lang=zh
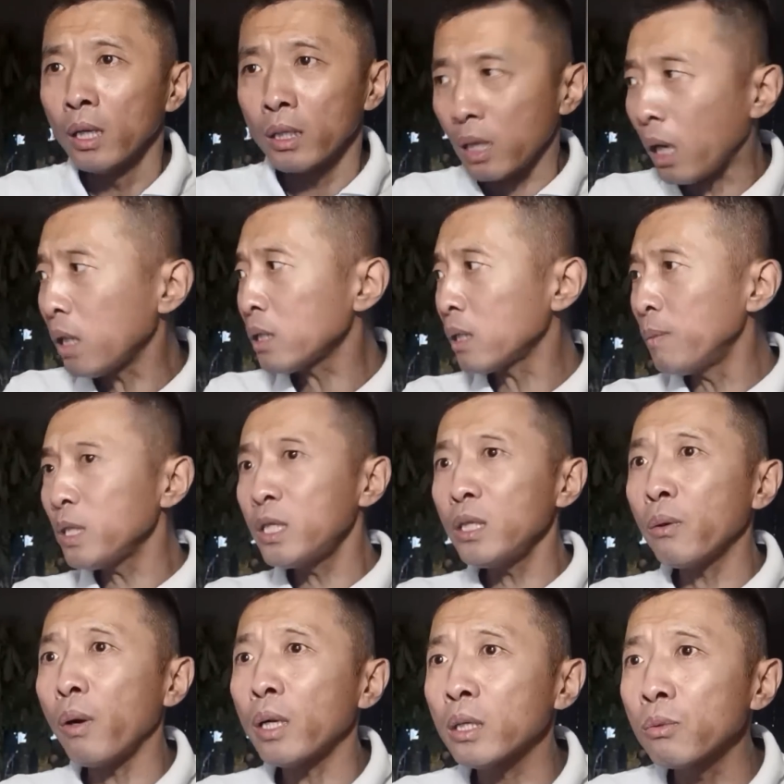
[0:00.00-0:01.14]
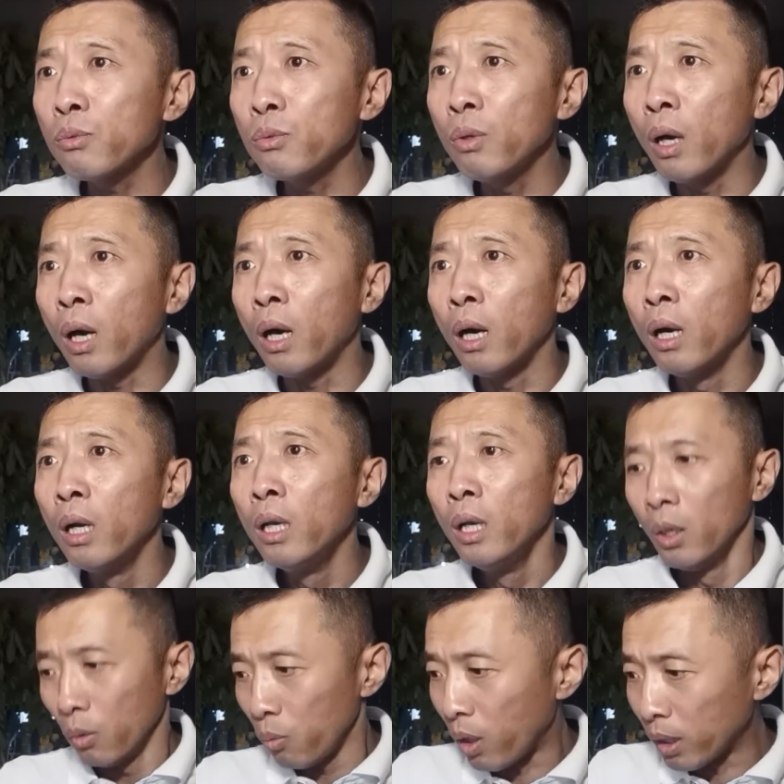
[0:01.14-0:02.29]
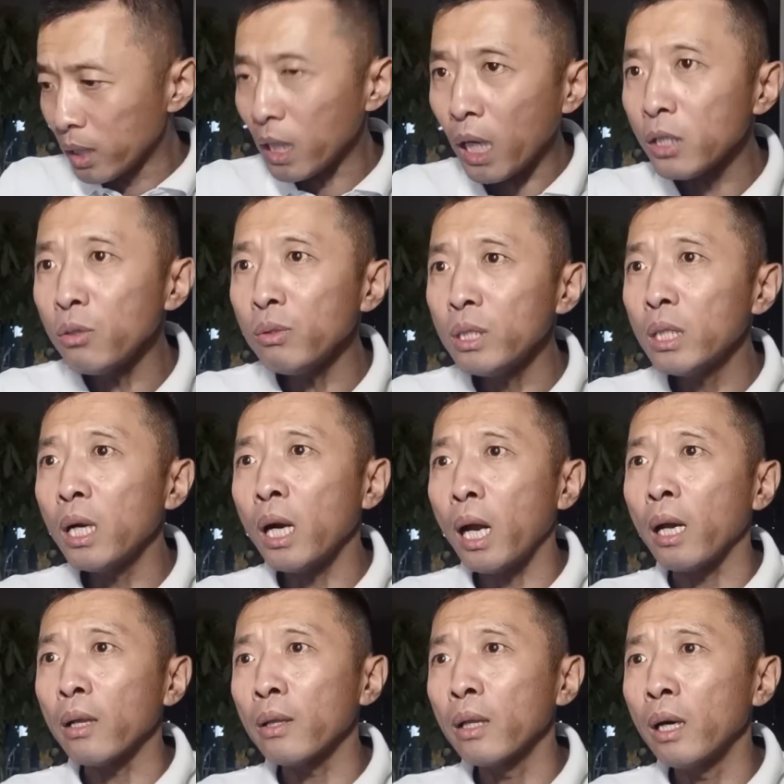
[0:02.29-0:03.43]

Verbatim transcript: 查什么计划生育啊？我们家就一个孩子，